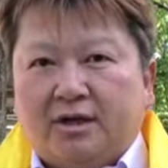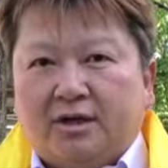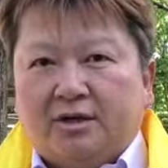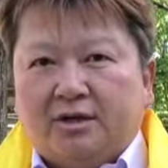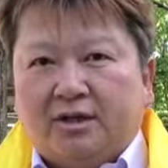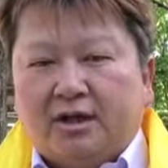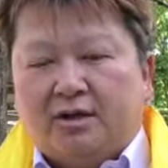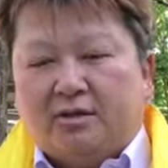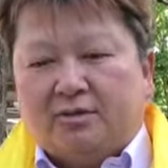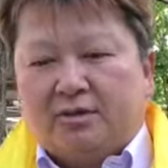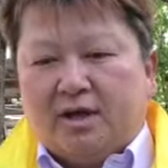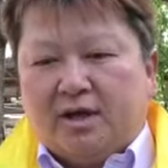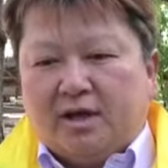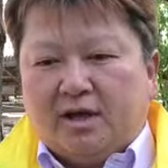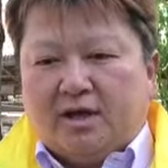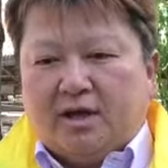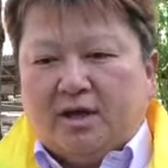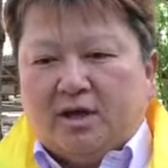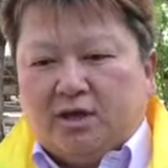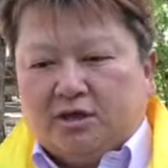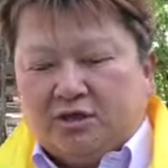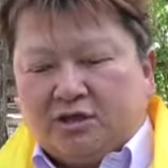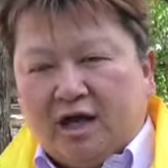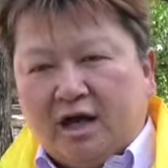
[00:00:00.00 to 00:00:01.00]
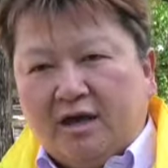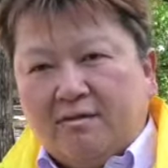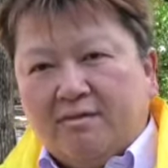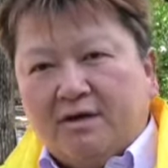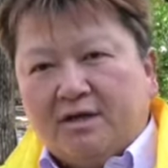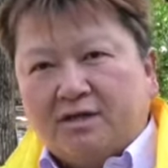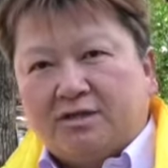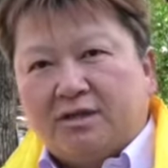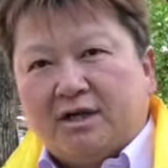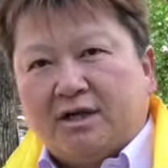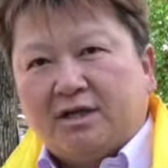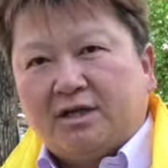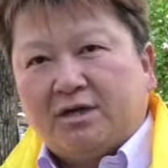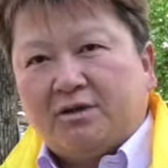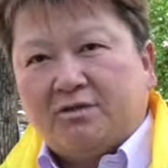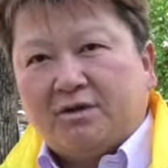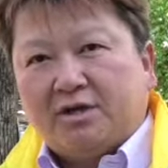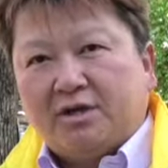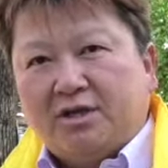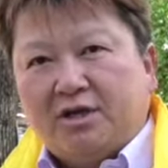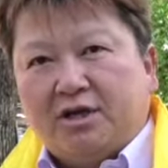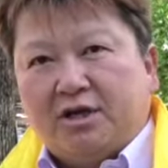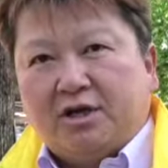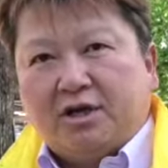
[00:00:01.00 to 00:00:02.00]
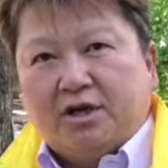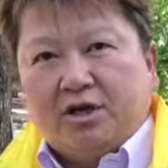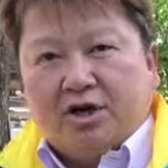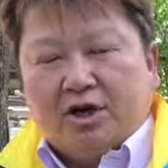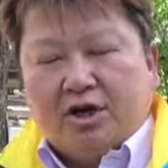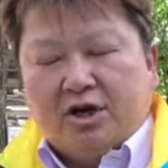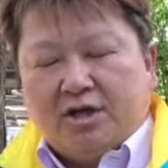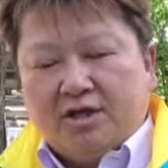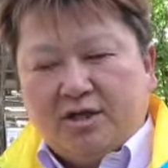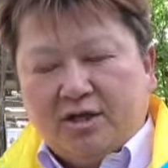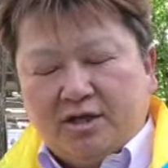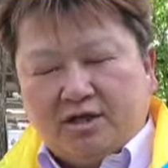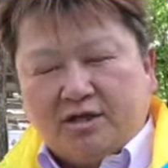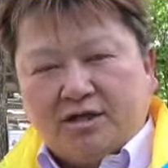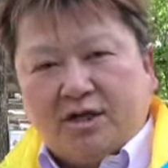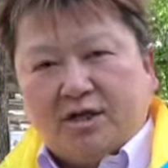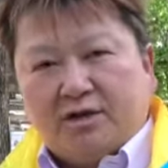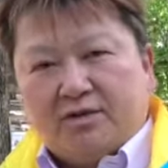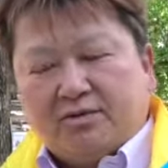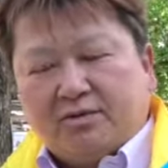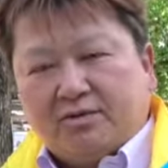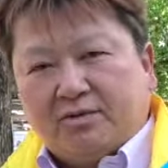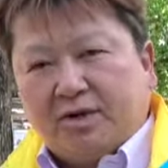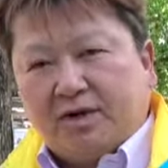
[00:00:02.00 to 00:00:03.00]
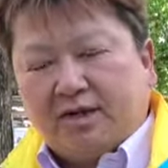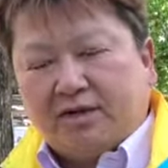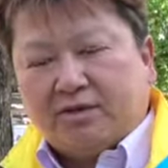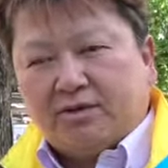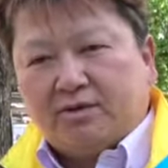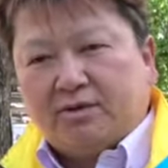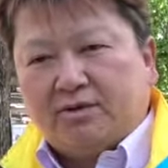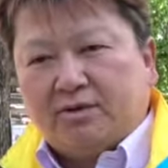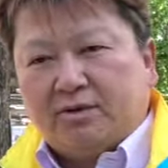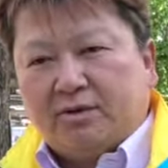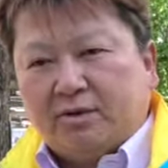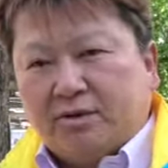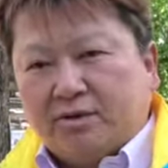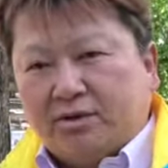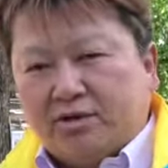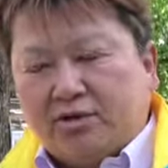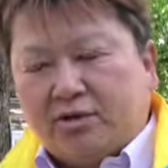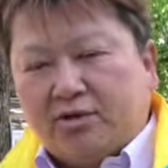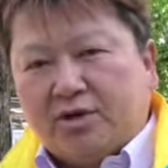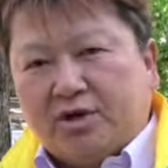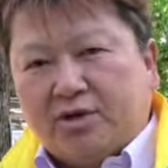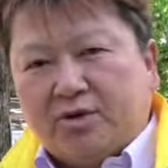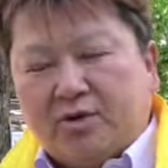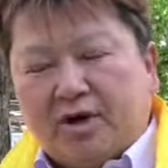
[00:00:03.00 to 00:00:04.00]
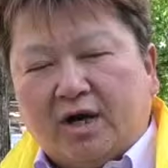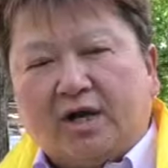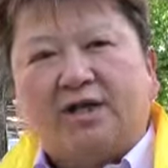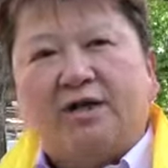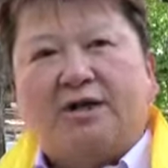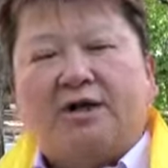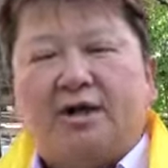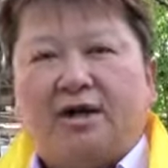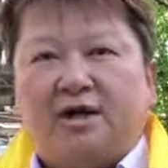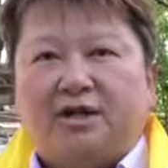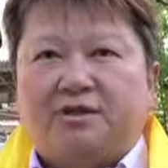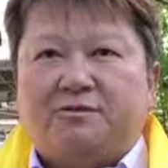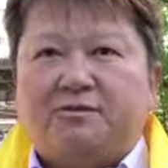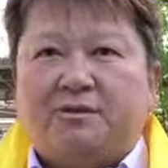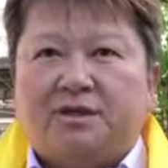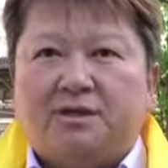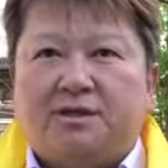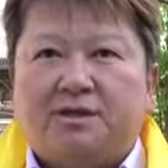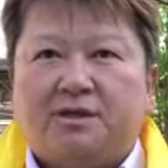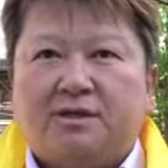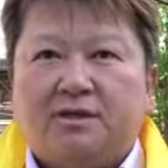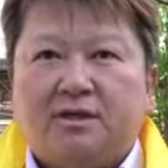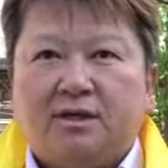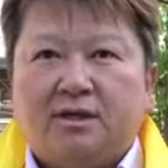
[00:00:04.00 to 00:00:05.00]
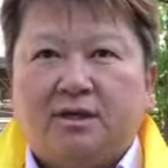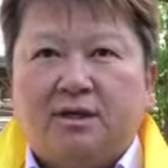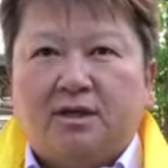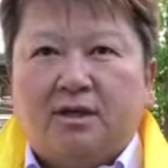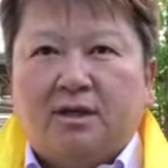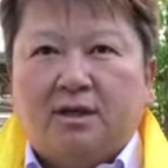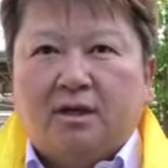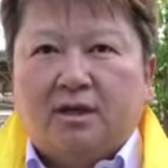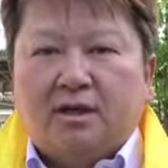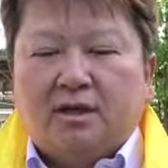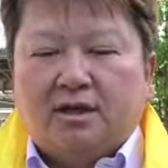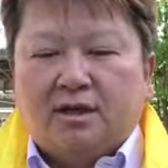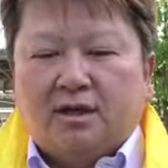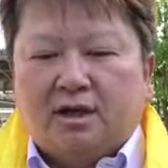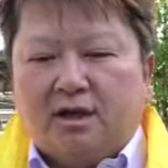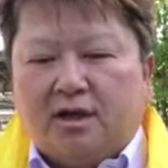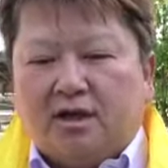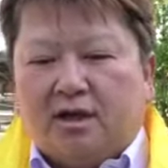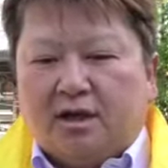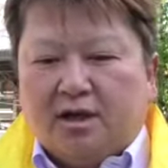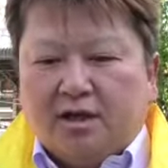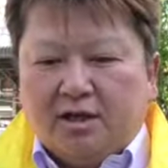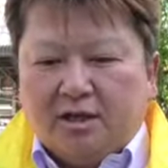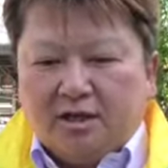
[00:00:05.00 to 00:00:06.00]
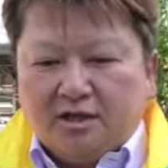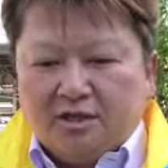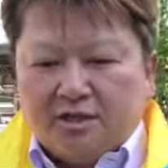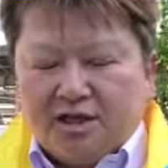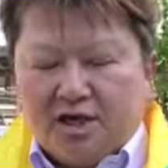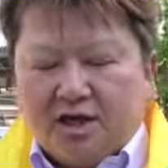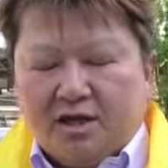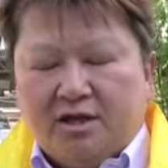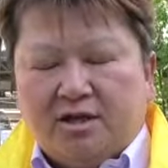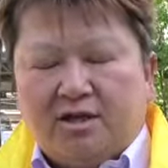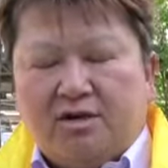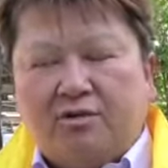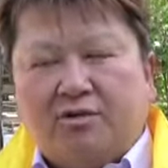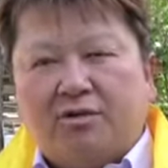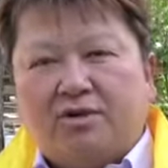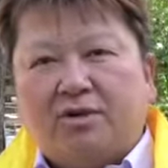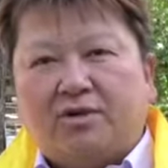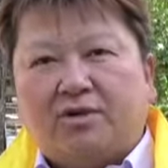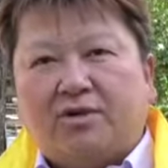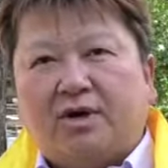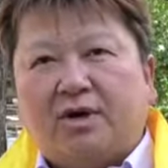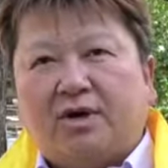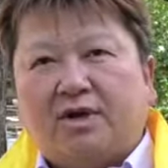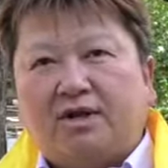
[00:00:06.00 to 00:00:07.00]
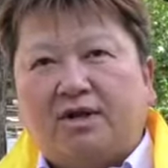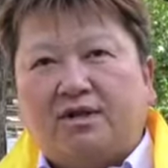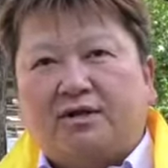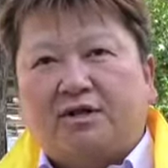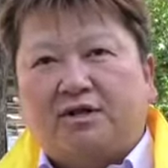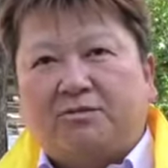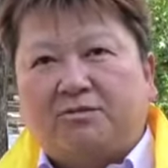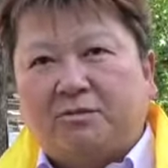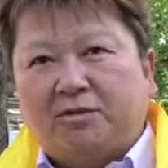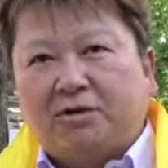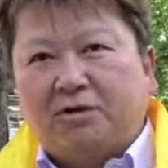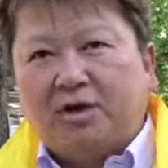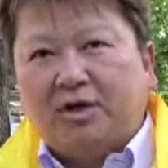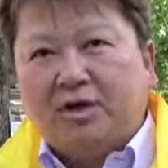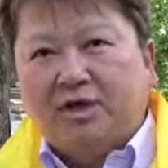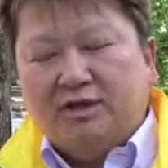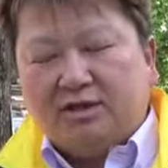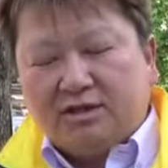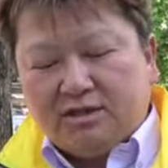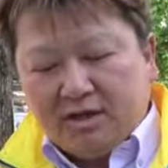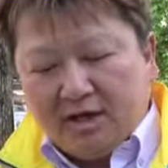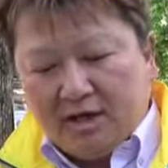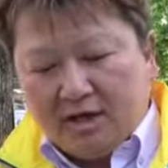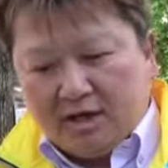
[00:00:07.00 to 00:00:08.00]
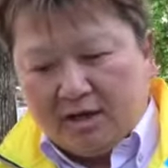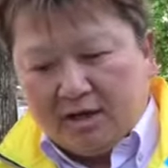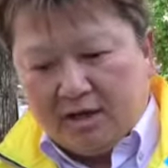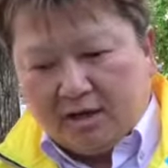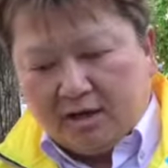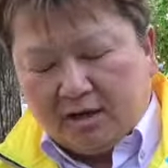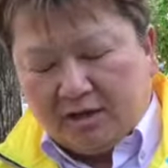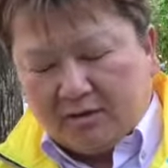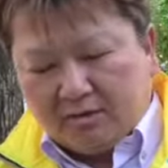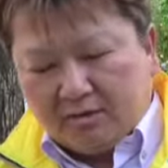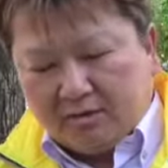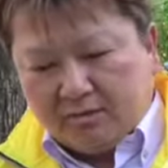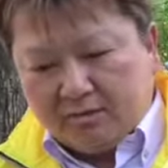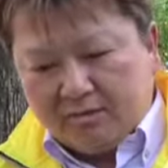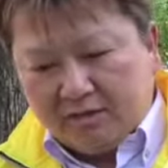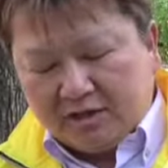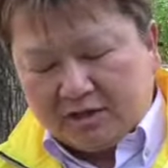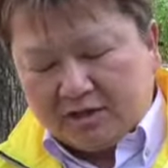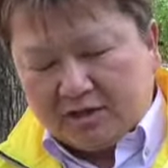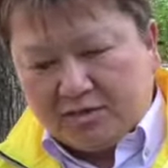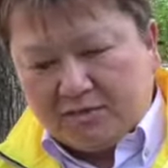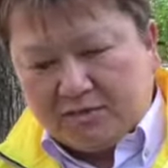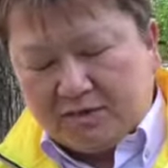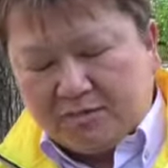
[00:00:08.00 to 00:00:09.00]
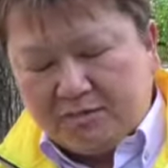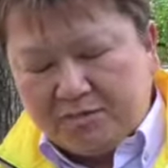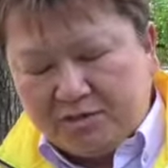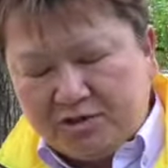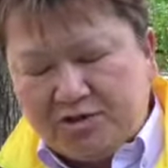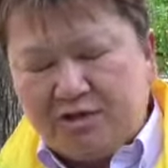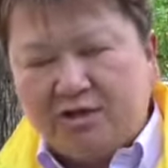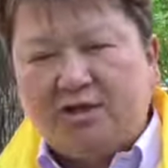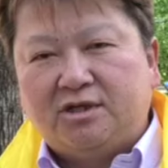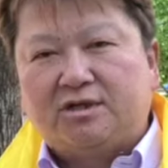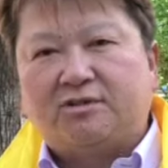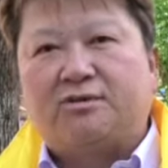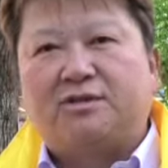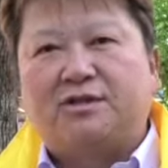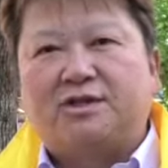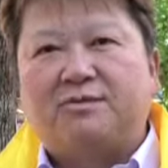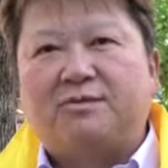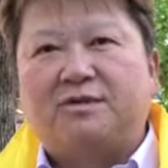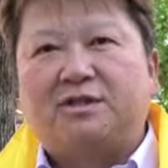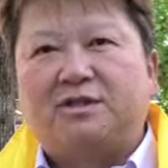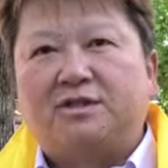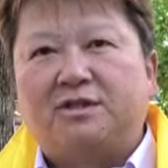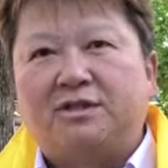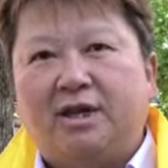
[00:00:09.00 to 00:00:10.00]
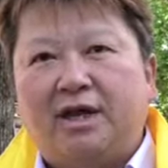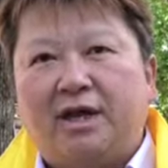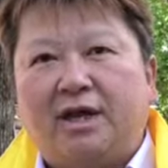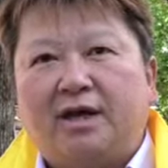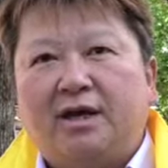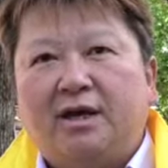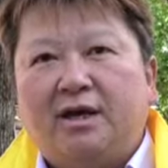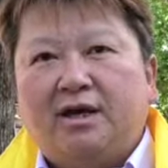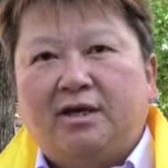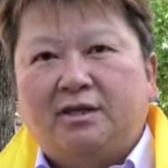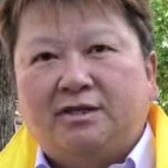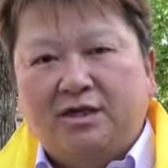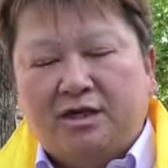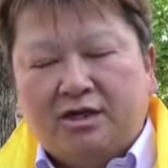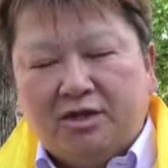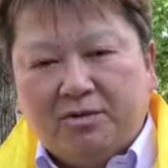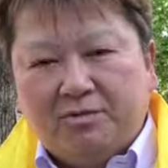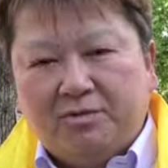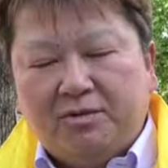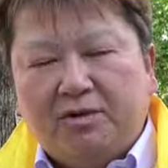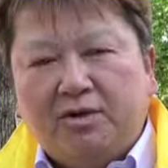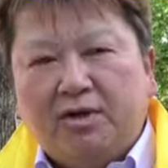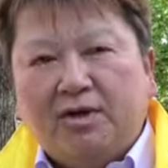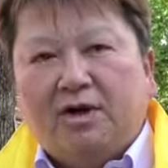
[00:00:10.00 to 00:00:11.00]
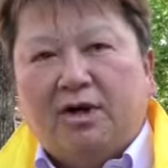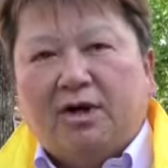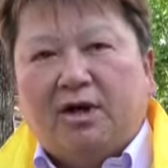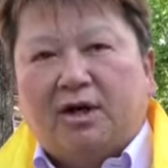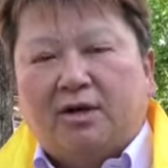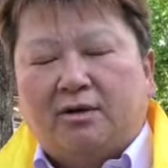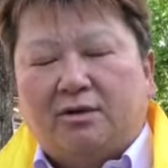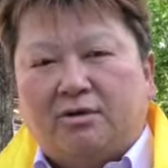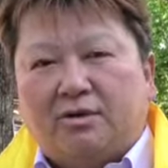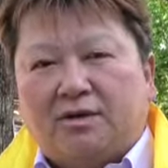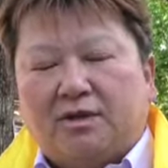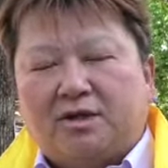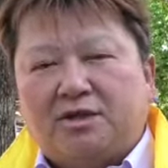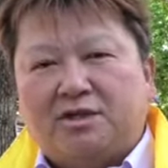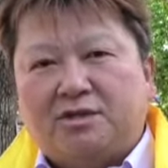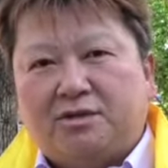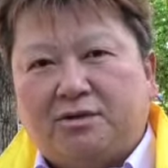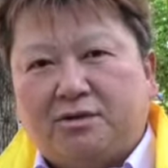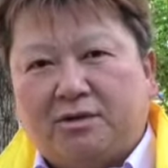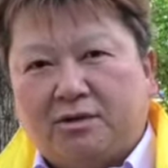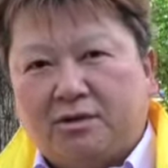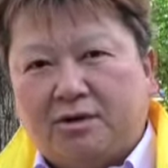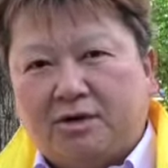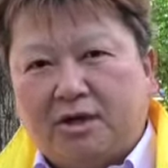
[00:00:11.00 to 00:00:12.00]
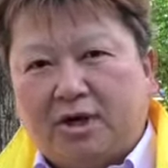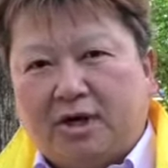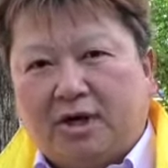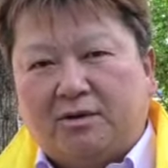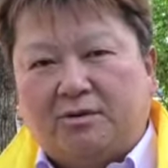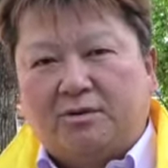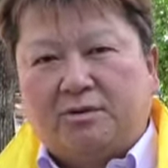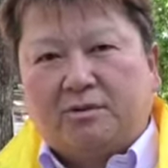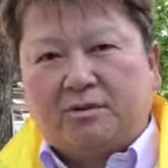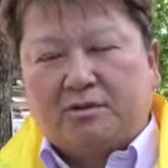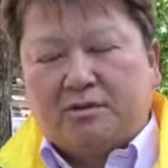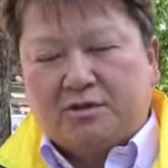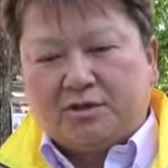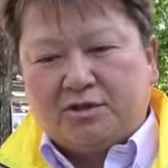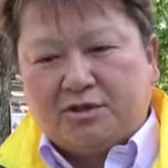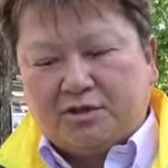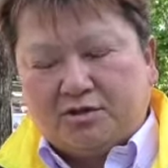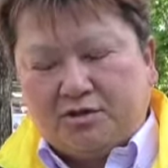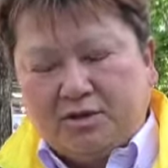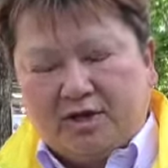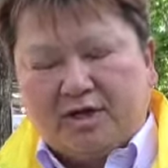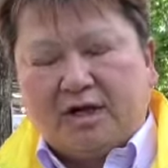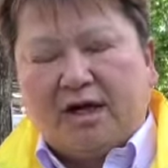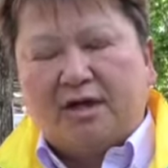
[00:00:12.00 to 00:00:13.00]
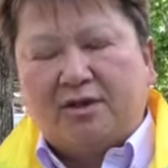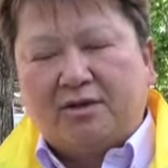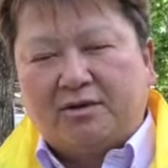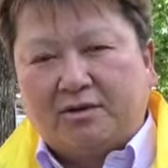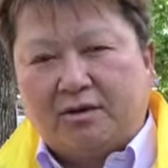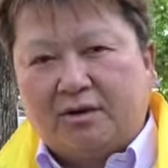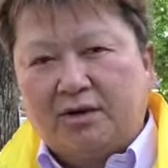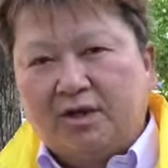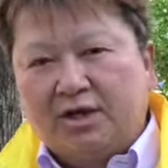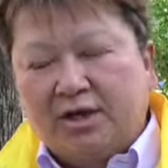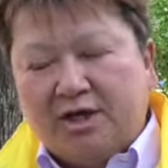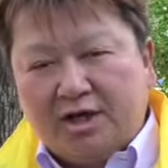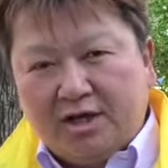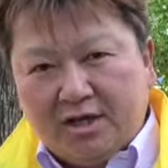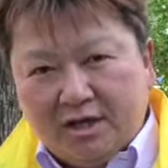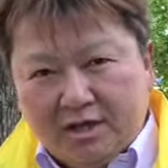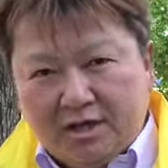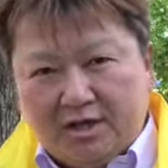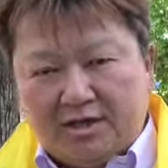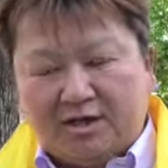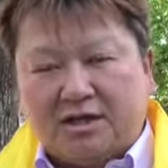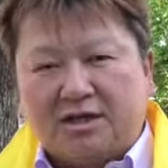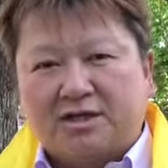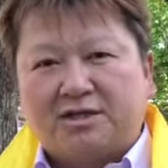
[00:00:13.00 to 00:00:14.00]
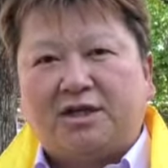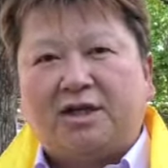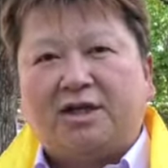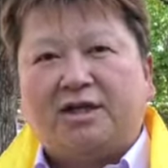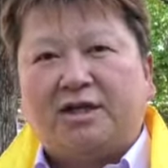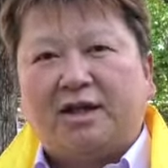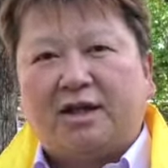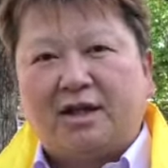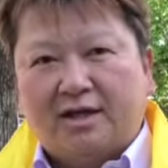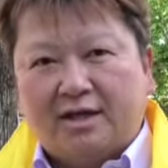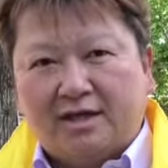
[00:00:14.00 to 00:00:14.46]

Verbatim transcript: なので裁判された時に NHK のところはその料金を肩代わりしますだから NHK に料金を払わなくても一切あの皆さんは無事に過ごせますんでぜひともあの私をあの区議会の議員にさせていただい